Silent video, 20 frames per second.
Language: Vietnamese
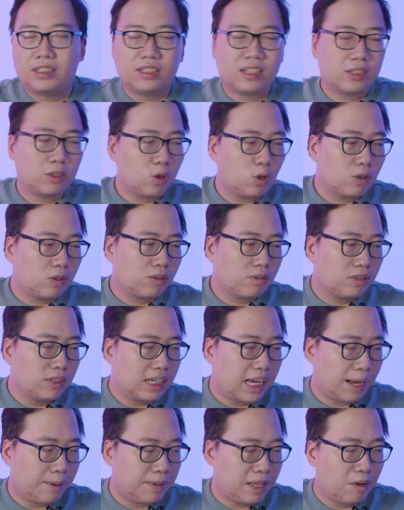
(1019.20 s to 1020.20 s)
thì rất là tốt
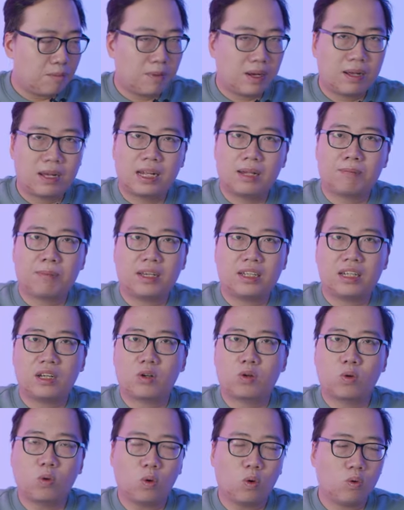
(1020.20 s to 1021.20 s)
những em nào mà máy
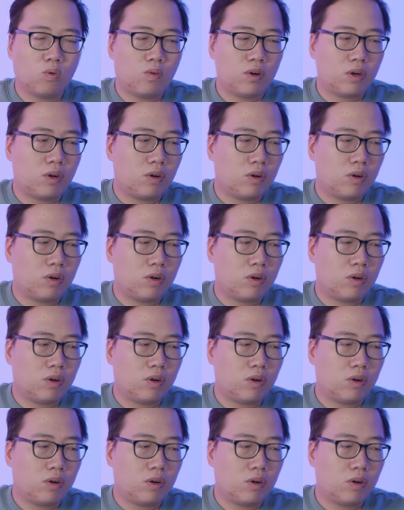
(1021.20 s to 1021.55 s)
đang cũ và